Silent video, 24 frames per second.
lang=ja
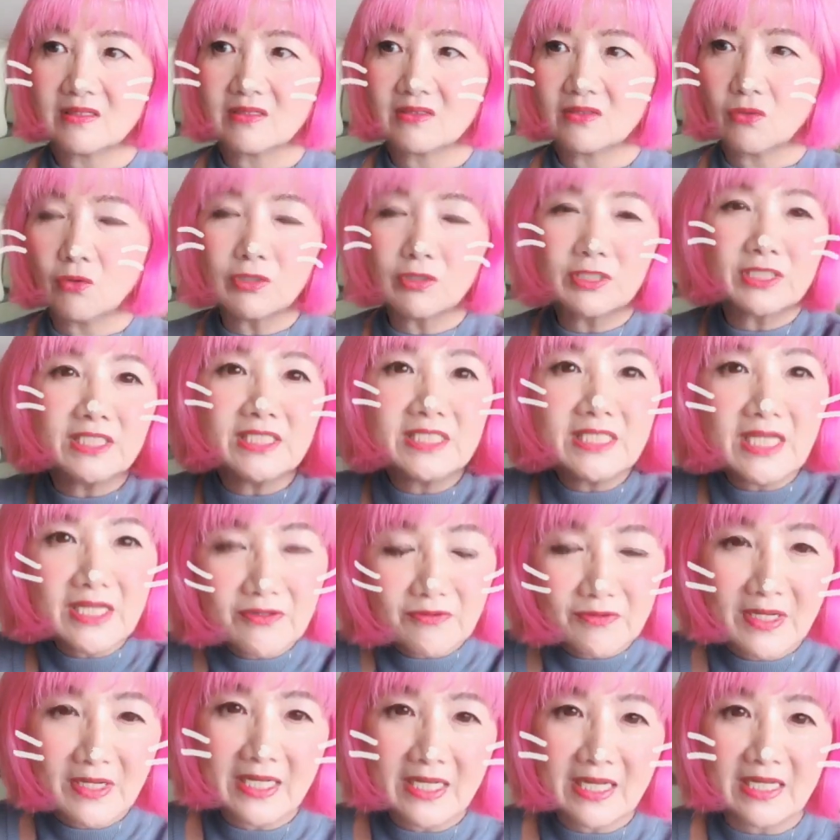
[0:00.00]
押し入れの
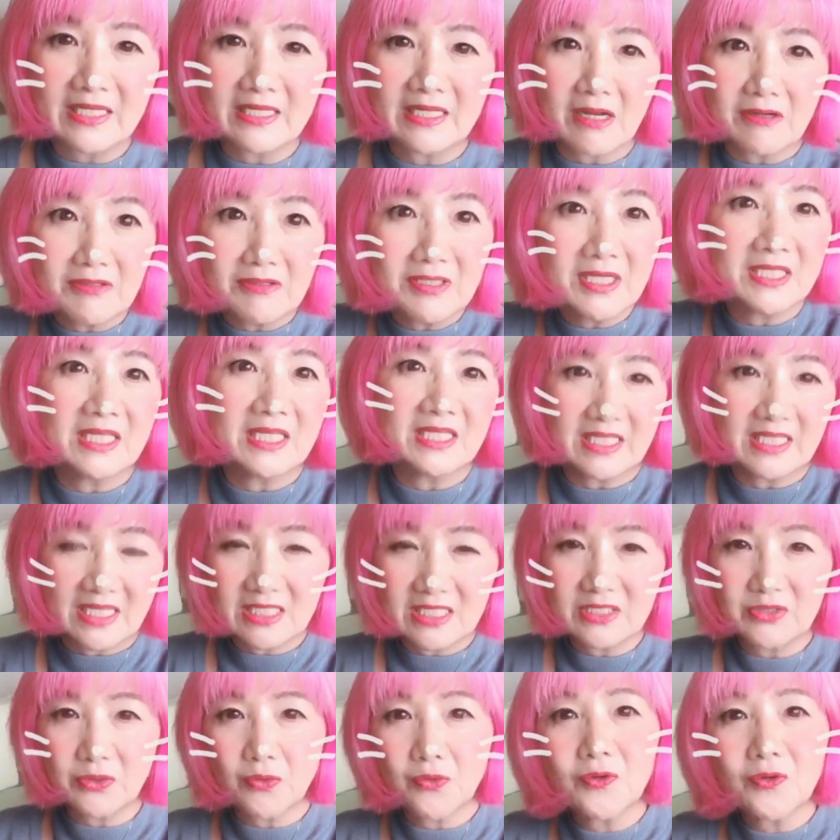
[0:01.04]
中に隠れてて
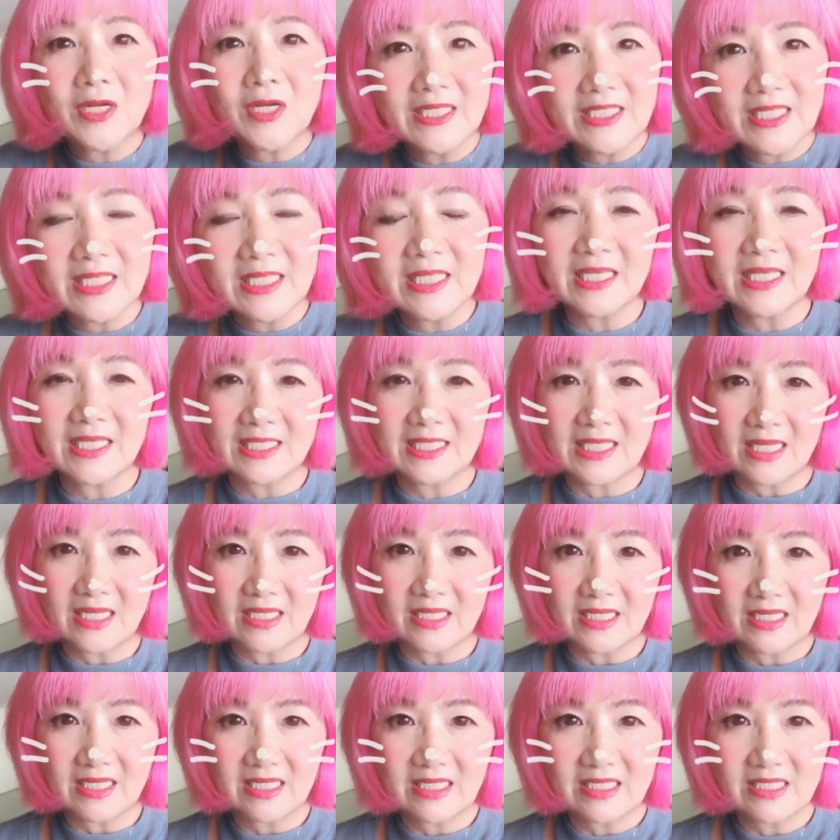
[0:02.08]
そこから出てきたり
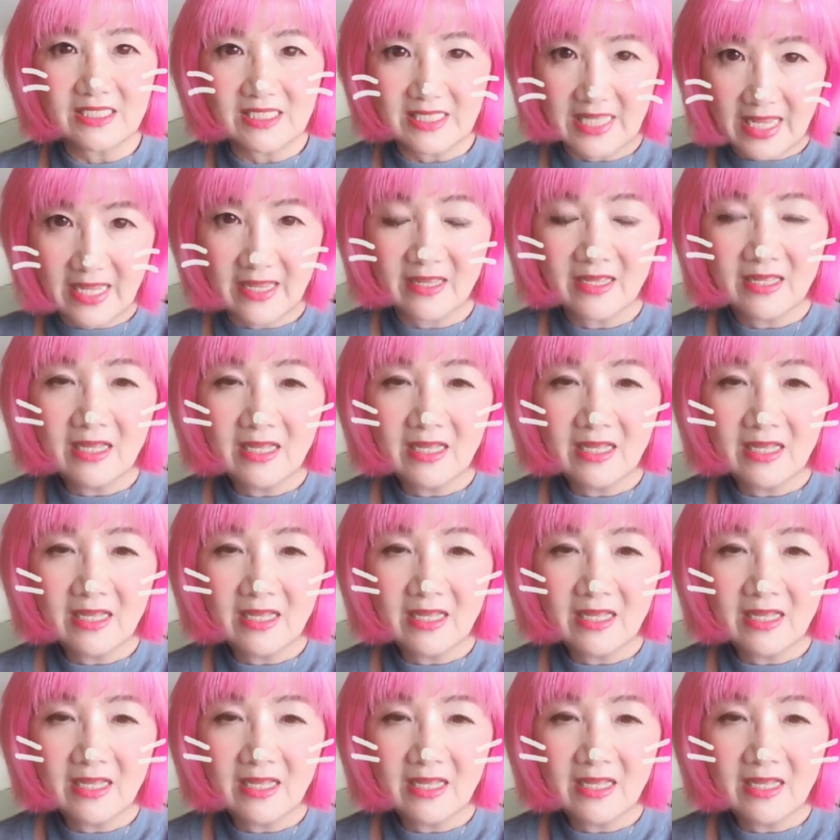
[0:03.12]
して